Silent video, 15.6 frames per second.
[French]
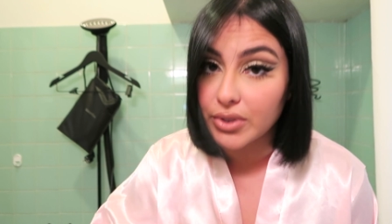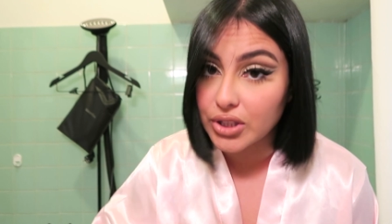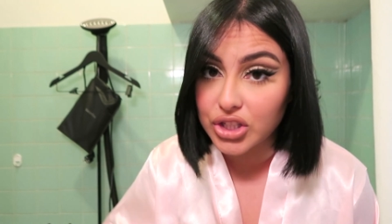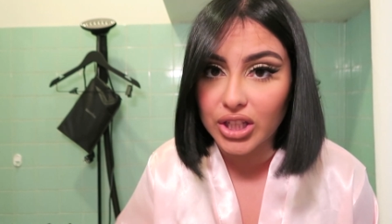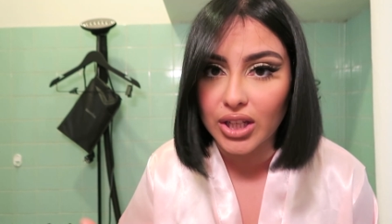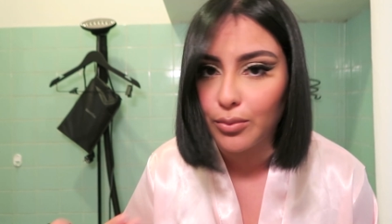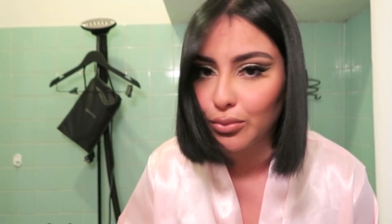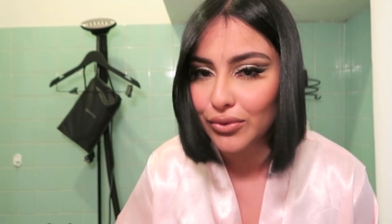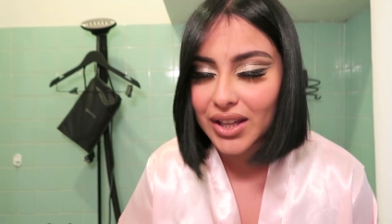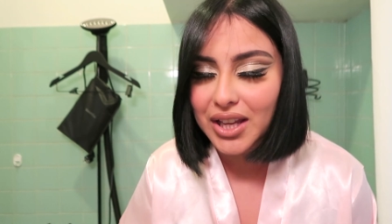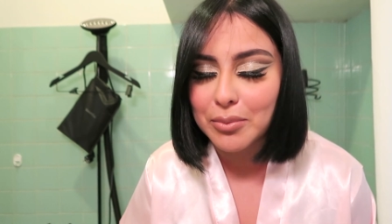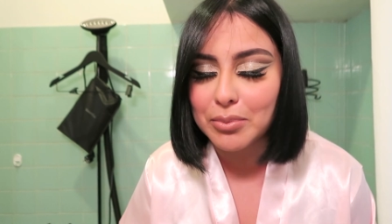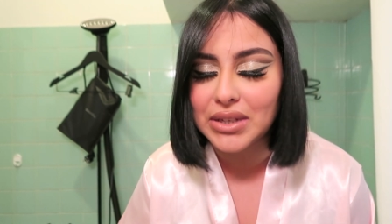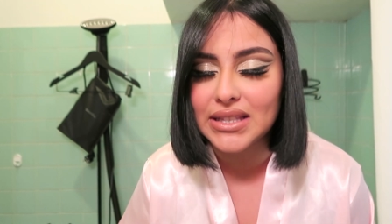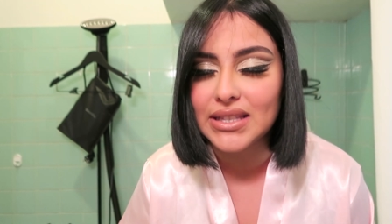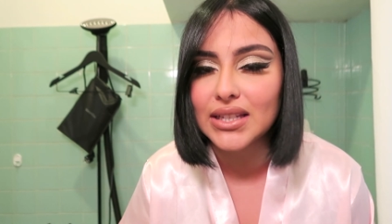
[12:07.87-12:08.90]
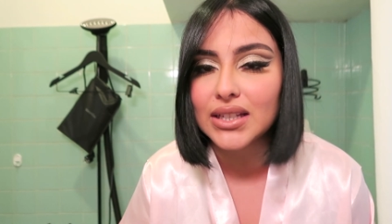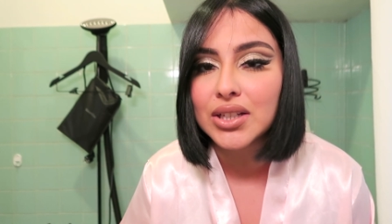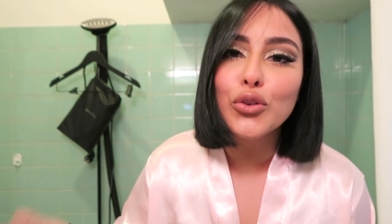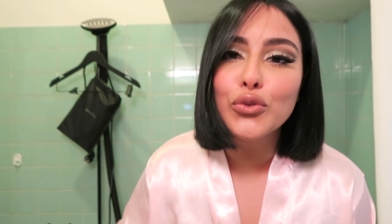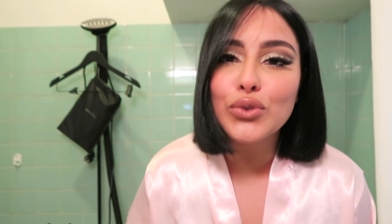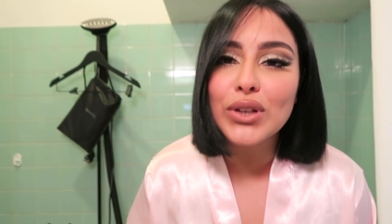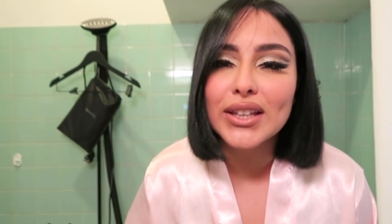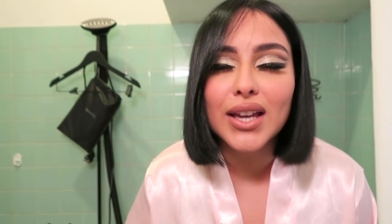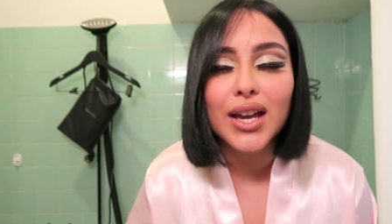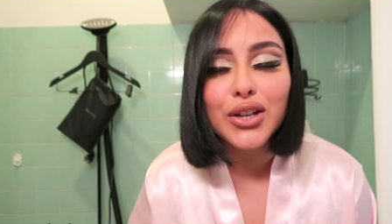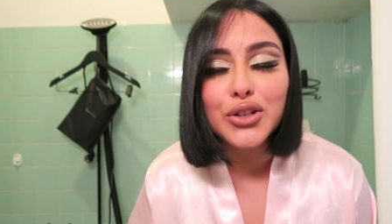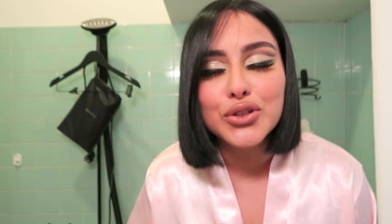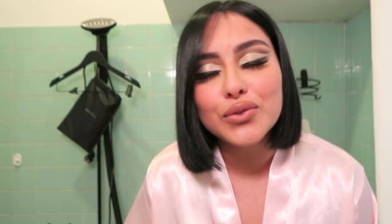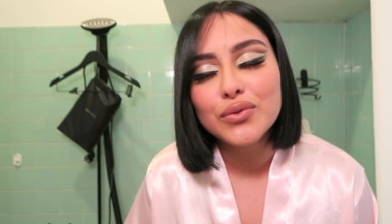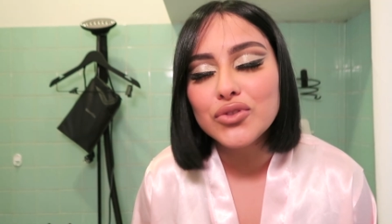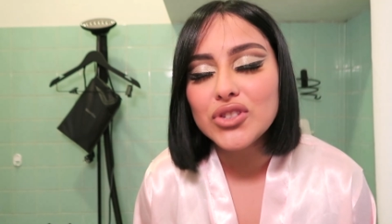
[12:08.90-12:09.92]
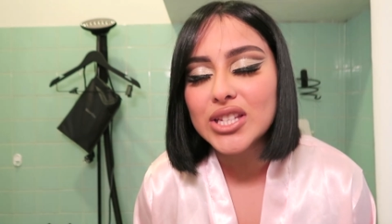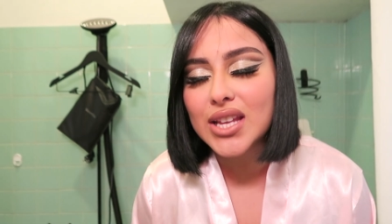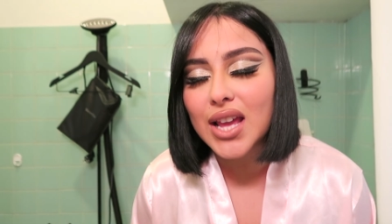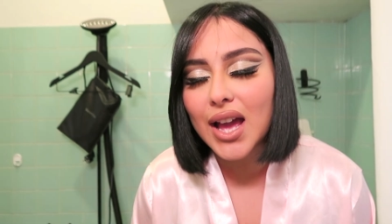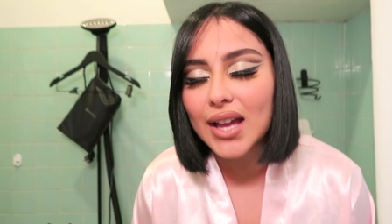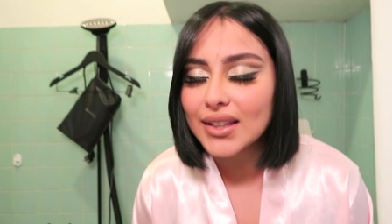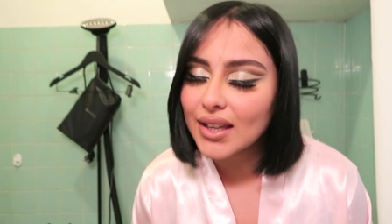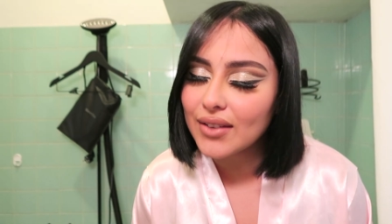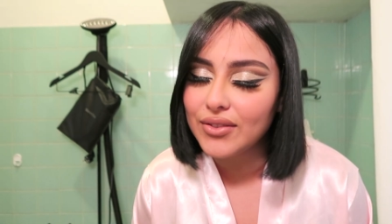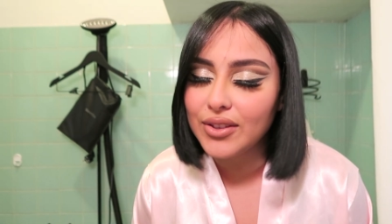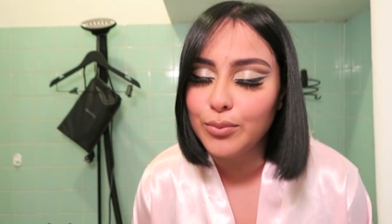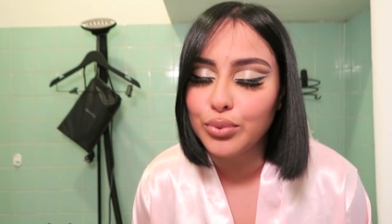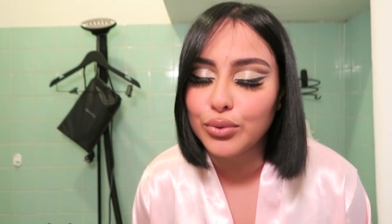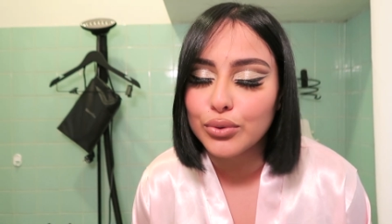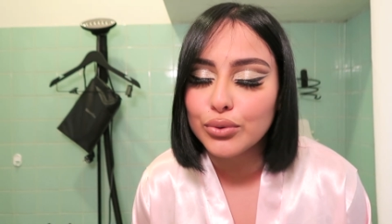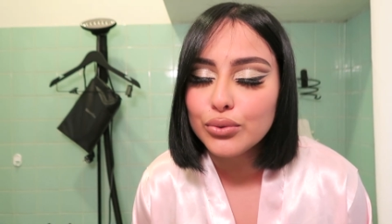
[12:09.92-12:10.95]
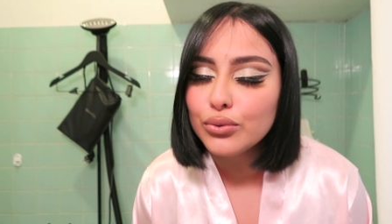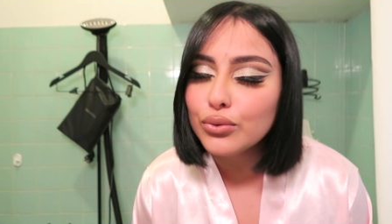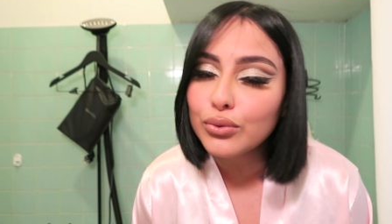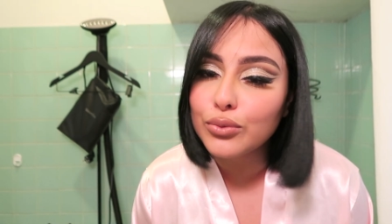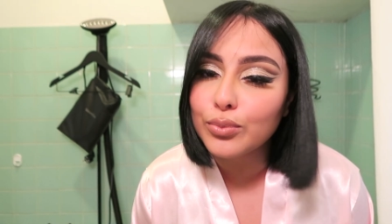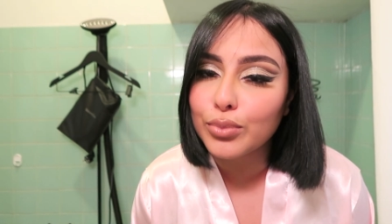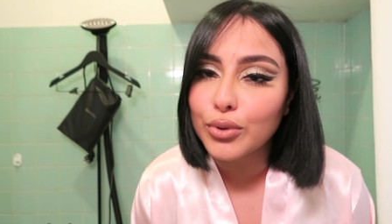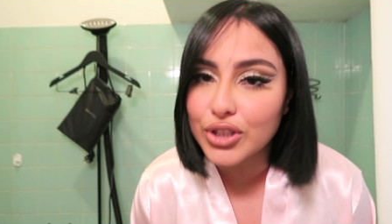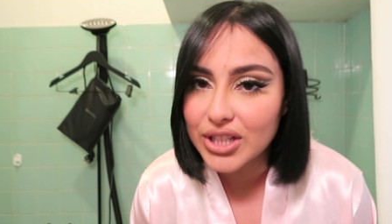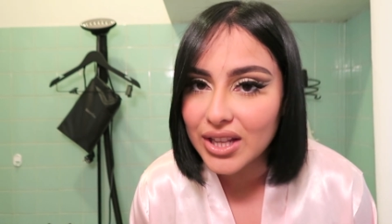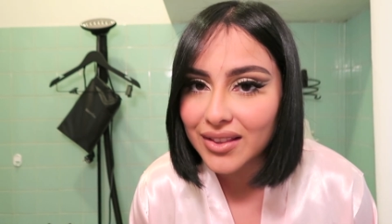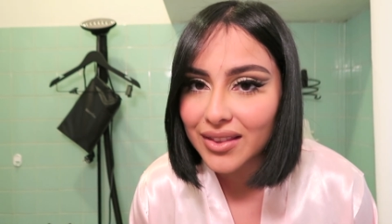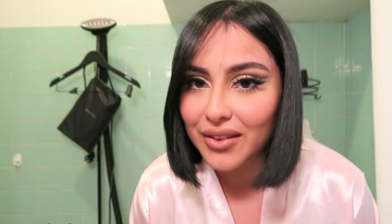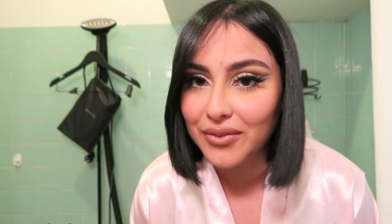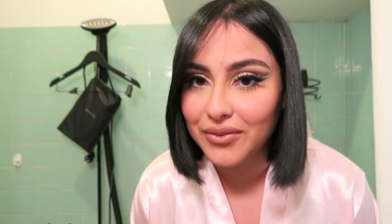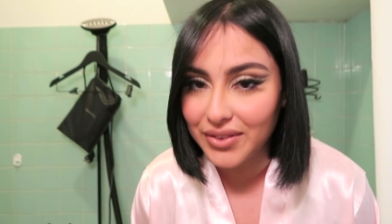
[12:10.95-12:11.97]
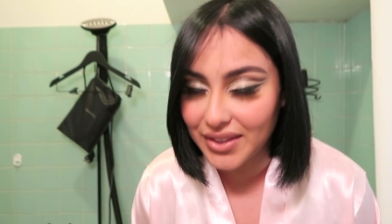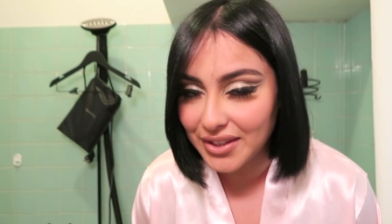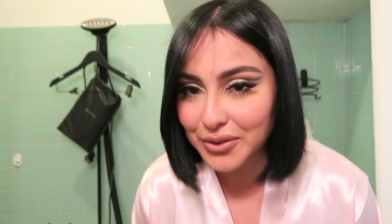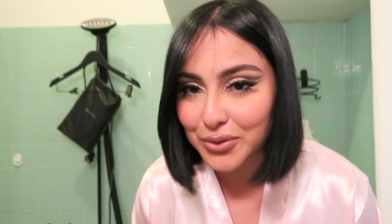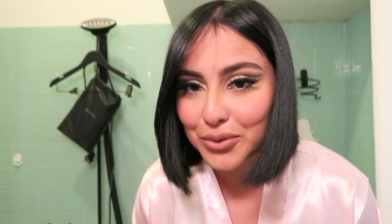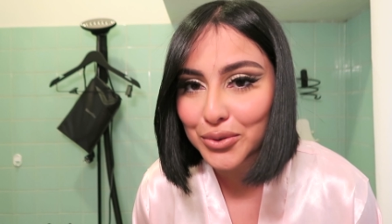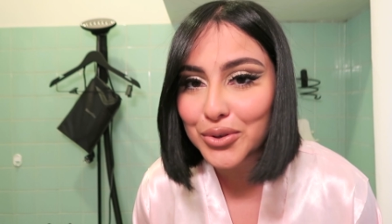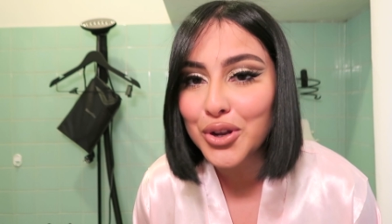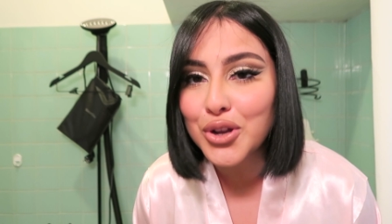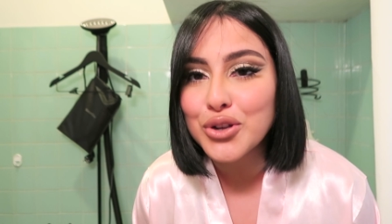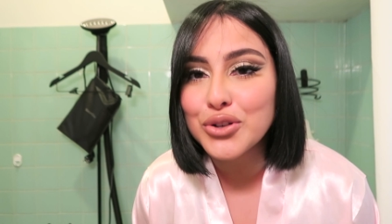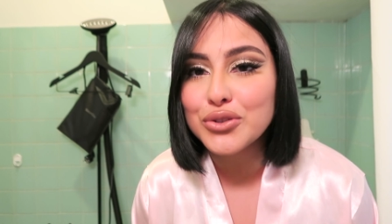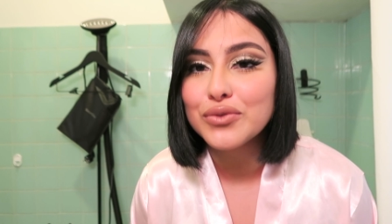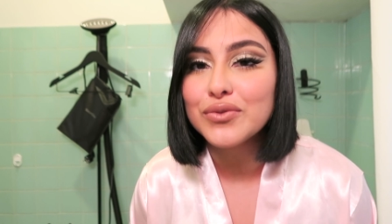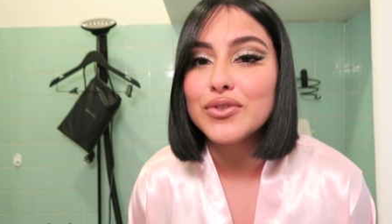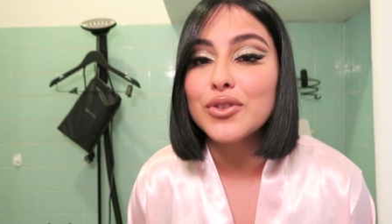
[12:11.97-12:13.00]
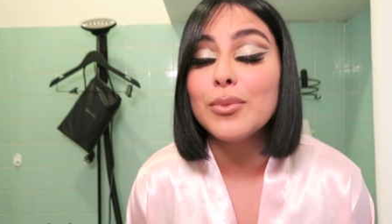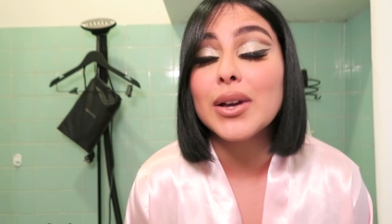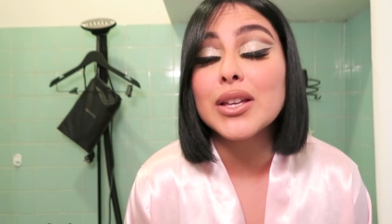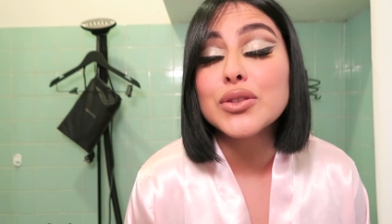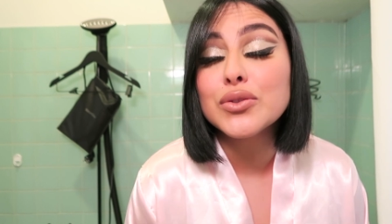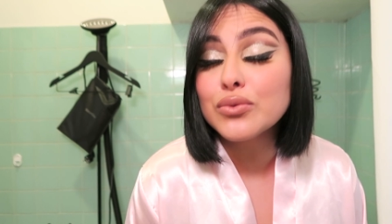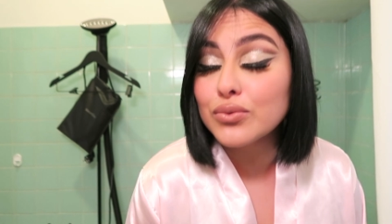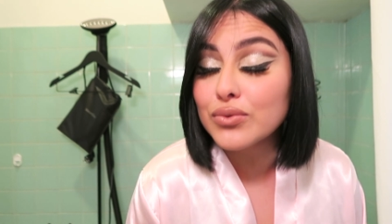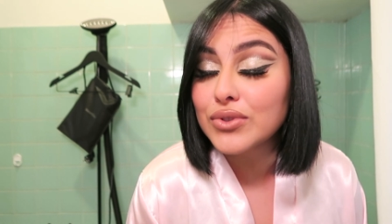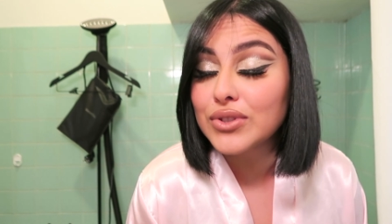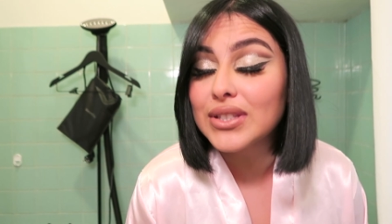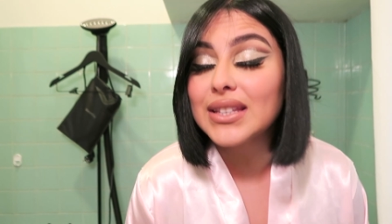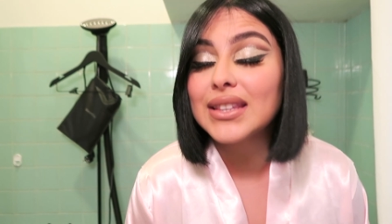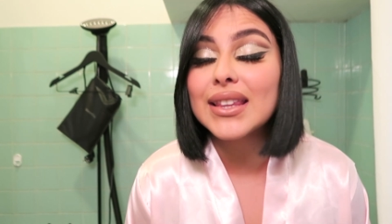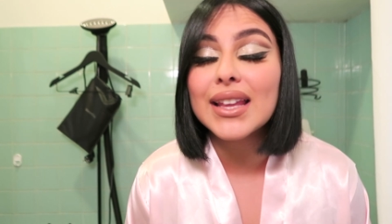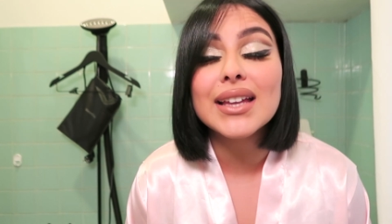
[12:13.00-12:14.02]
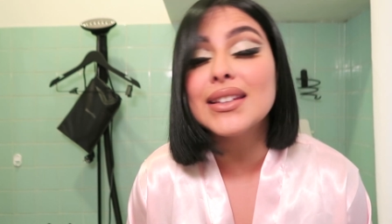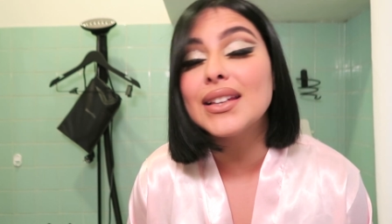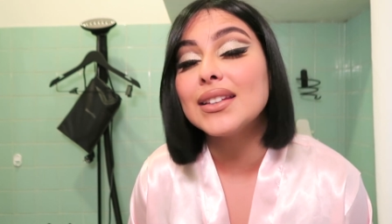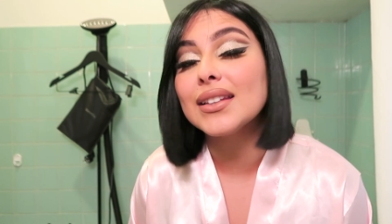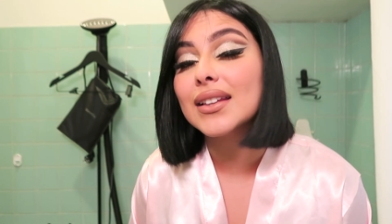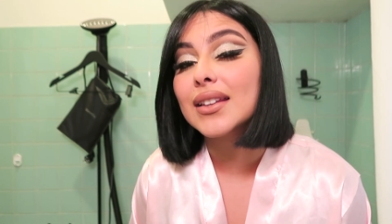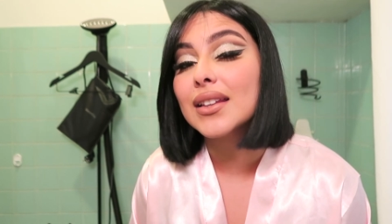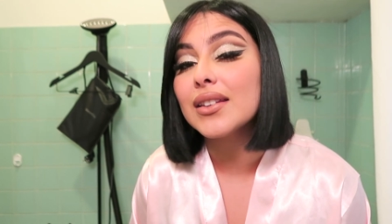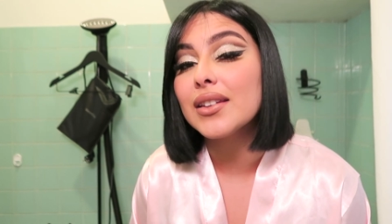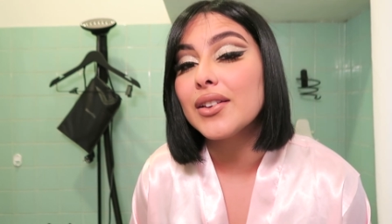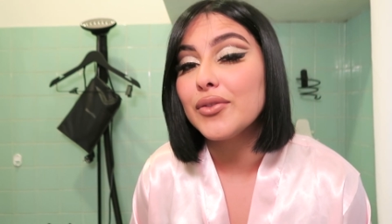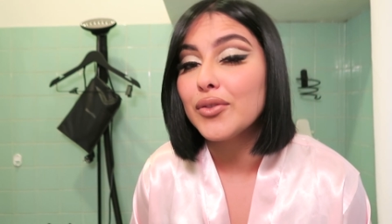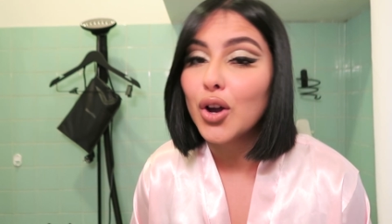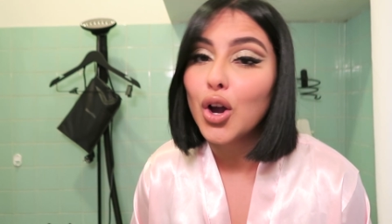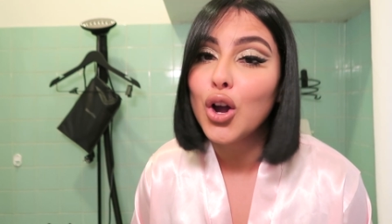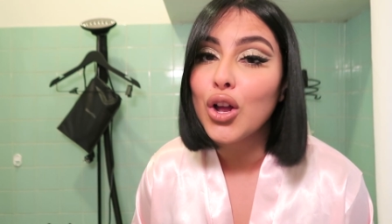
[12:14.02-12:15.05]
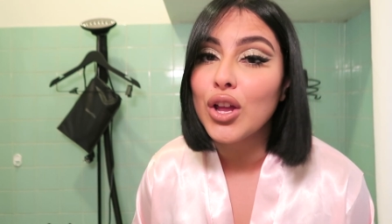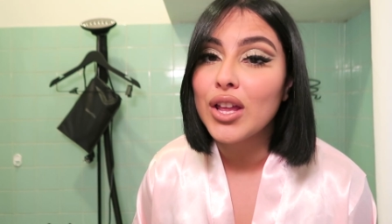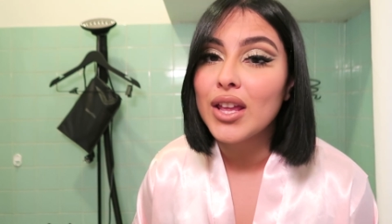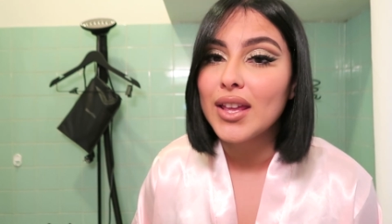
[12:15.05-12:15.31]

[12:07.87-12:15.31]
j'y répondrai avec plaisir. En tous les cas, je vous dis à très vite pour une toute prochaine vidéo. Je vous embrasse tous très très très très très fort.